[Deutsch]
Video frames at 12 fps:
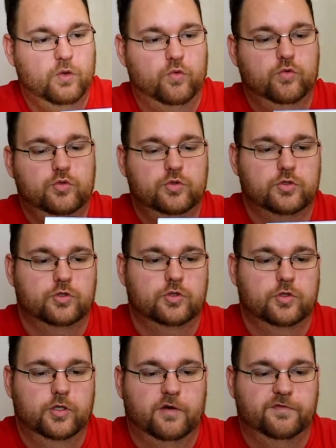Und
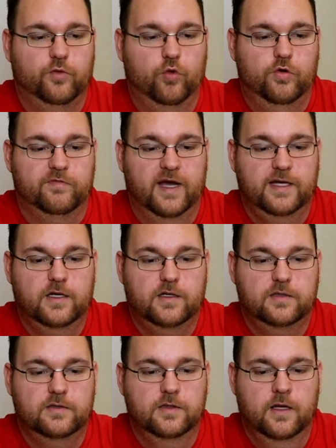äh, ja, frohe
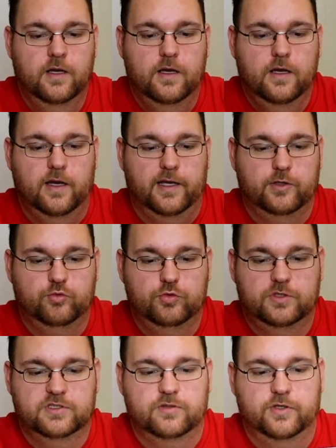Weihnachten, ein
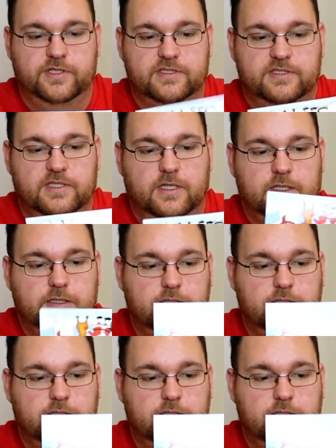gutes neues Jahr.